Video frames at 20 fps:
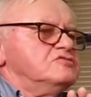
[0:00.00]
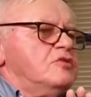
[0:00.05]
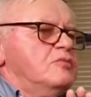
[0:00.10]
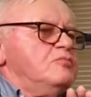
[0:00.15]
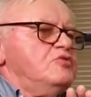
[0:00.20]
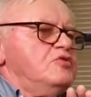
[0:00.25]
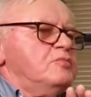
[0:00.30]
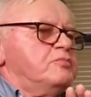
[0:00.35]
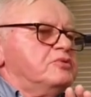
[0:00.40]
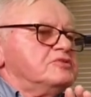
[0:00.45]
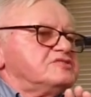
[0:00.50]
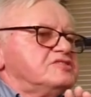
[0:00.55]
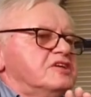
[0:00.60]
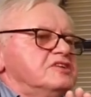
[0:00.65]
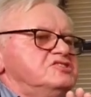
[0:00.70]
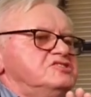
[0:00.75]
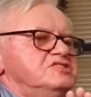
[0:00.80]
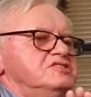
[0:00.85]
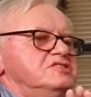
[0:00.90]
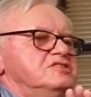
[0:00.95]
to były
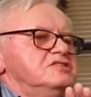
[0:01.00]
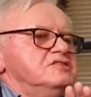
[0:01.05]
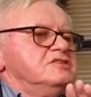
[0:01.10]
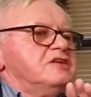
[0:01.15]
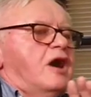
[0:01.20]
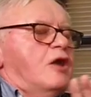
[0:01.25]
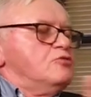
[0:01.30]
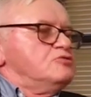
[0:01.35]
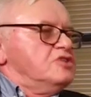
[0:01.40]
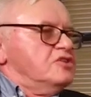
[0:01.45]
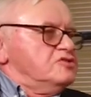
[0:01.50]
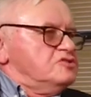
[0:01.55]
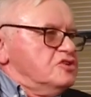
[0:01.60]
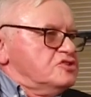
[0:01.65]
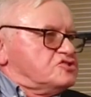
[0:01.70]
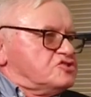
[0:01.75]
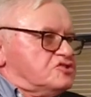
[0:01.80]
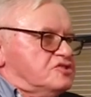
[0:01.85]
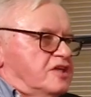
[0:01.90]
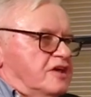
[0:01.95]
postaci
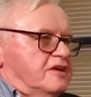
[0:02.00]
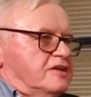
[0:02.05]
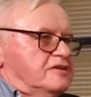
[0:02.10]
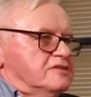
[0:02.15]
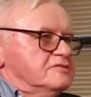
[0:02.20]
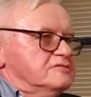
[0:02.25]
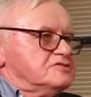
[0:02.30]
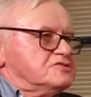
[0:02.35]
autentyczne